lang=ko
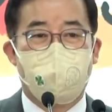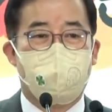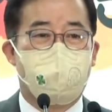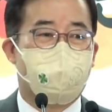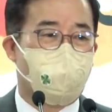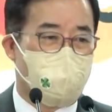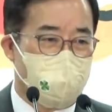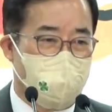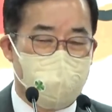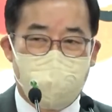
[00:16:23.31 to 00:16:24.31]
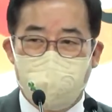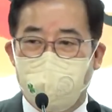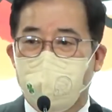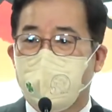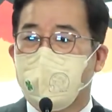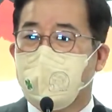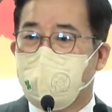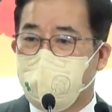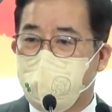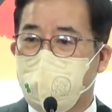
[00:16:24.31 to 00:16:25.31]
기능을 못한다면
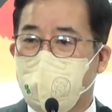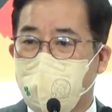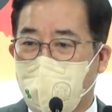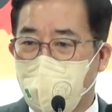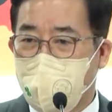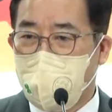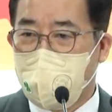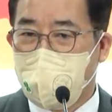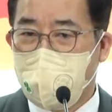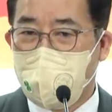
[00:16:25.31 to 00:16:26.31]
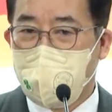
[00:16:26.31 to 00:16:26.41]
전면적인 아웃링크